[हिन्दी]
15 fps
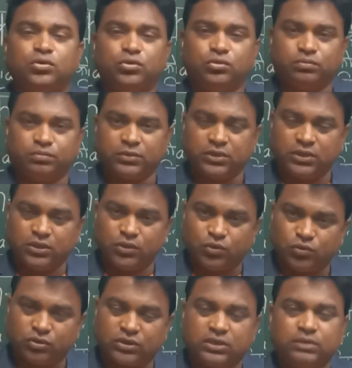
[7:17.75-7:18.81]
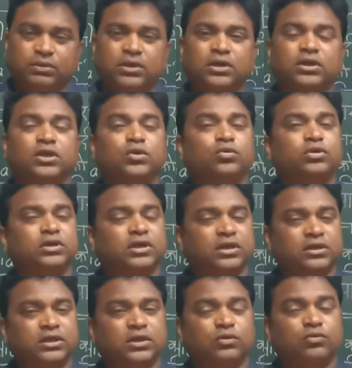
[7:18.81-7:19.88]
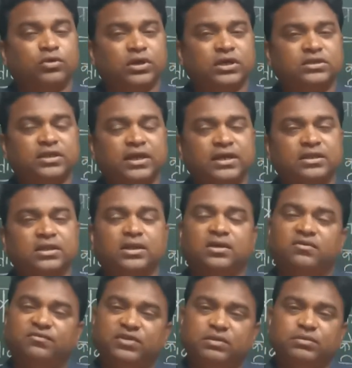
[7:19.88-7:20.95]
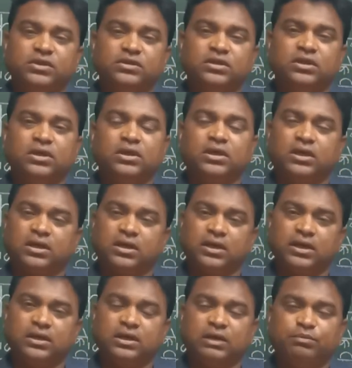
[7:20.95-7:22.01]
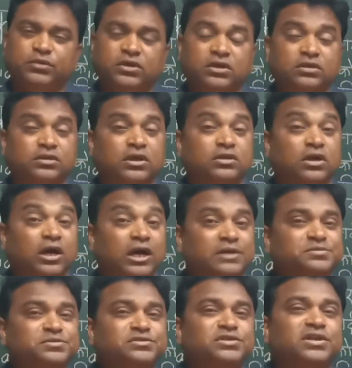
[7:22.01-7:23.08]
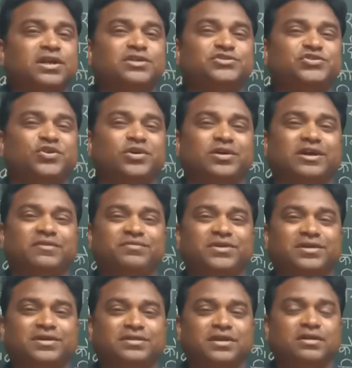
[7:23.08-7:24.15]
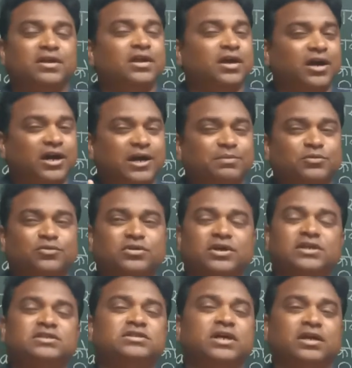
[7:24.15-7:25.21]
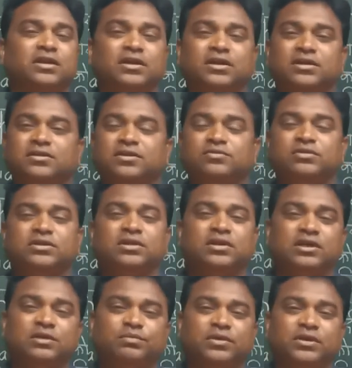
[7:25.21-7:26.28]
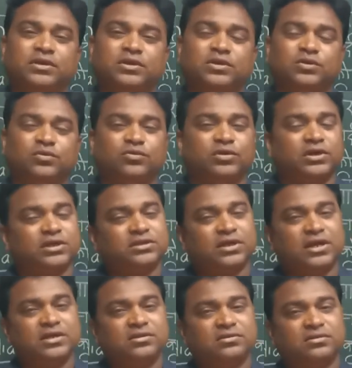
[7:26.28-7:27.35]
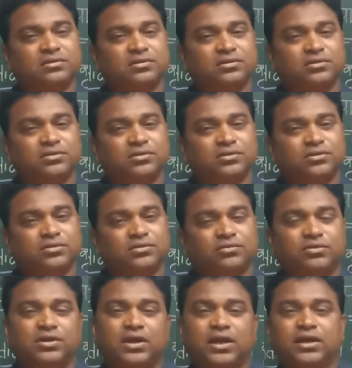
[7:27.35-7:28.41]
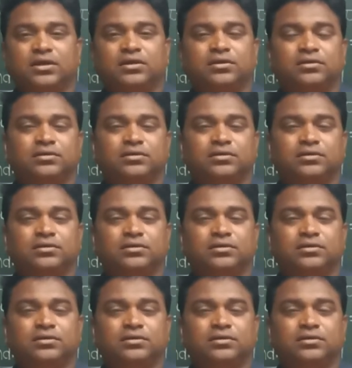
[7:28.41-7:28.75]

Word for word: की नोट के बना डिनोट करिए ओके थैंक्स फिर मिलते हैं एक नए टॉपिक के साथ ऑप्शनल जोग्राफी के साथ आपको कहीं जाने की ज़रूरत नहीं पड़ेगी ओके थैंक्स गुड नाइट